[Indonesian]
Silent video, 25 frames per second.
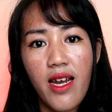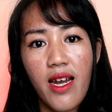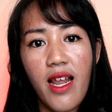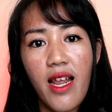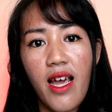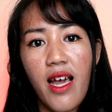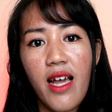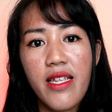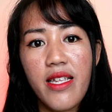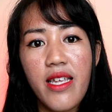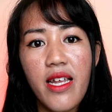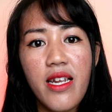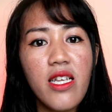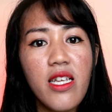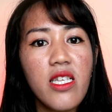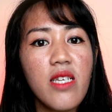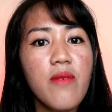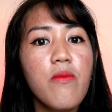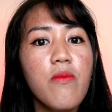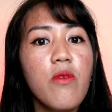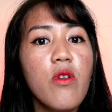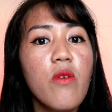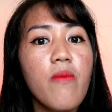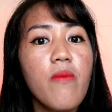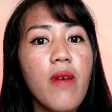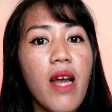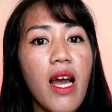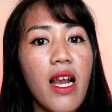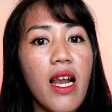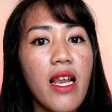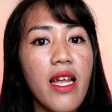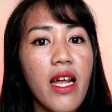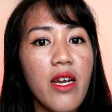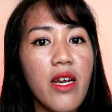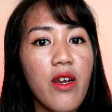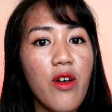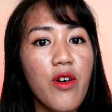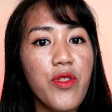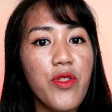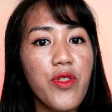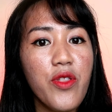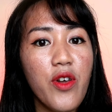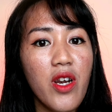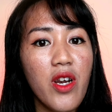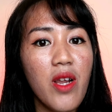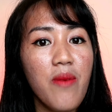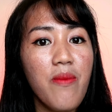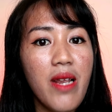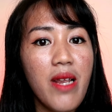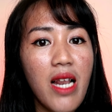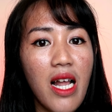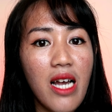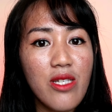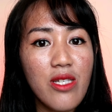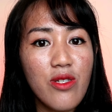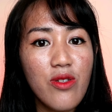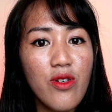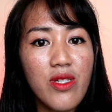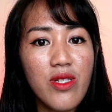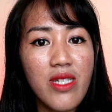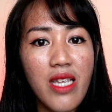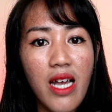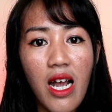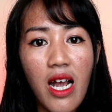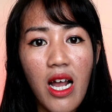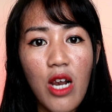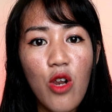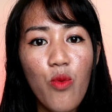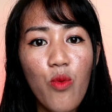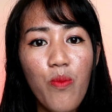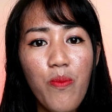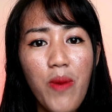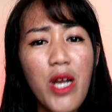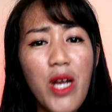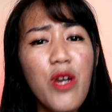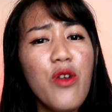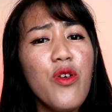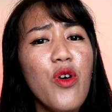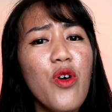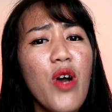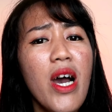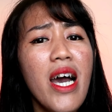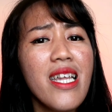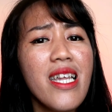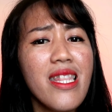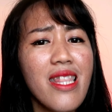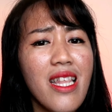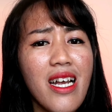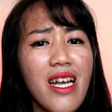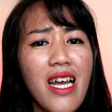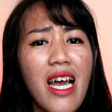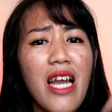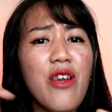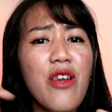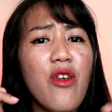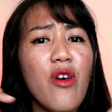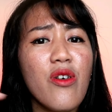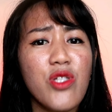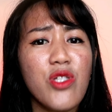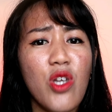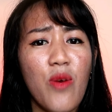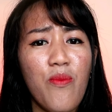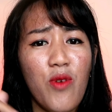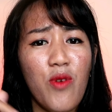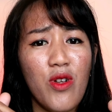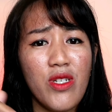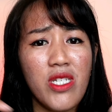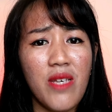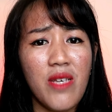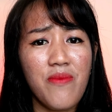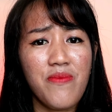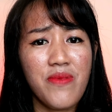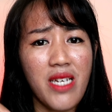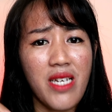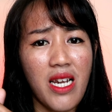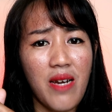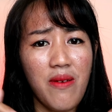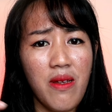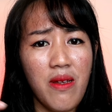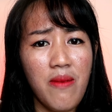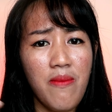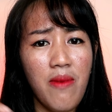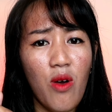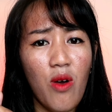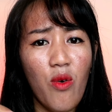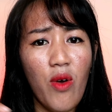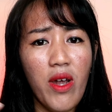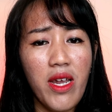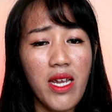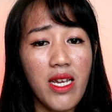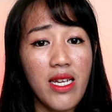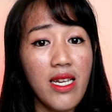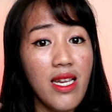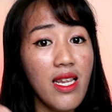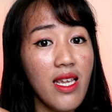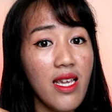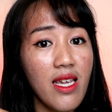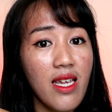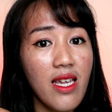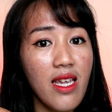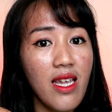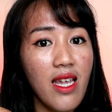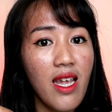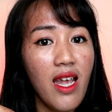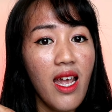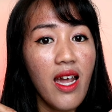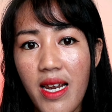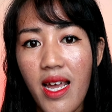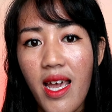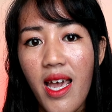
Nah jadi sebelum kalian nonton lebih lanjut jangan lupa dulu tekan dong tombol subscribe di bawah ini